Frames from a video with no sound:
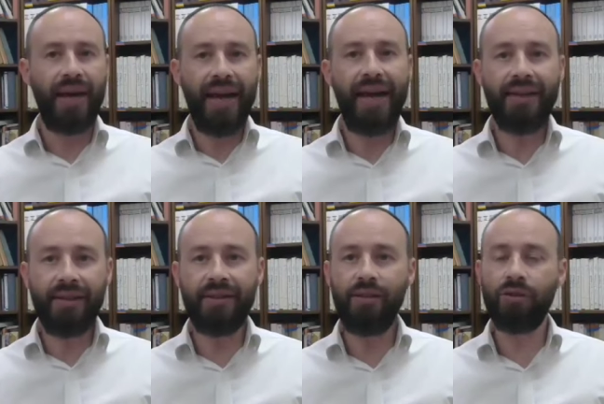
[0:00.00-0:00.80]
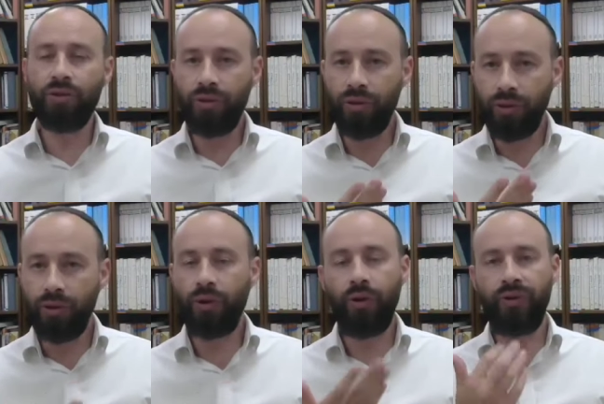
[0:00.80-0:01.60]
Et ici, dans
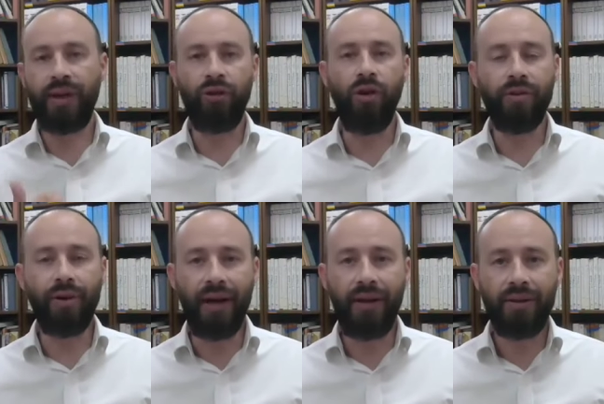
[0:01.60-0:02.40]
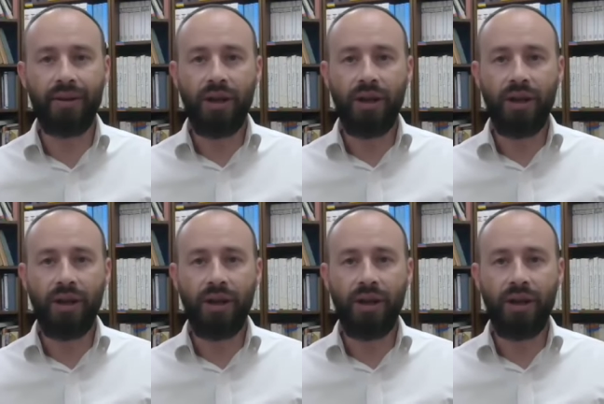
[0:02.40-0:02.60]
cette œuvre-là,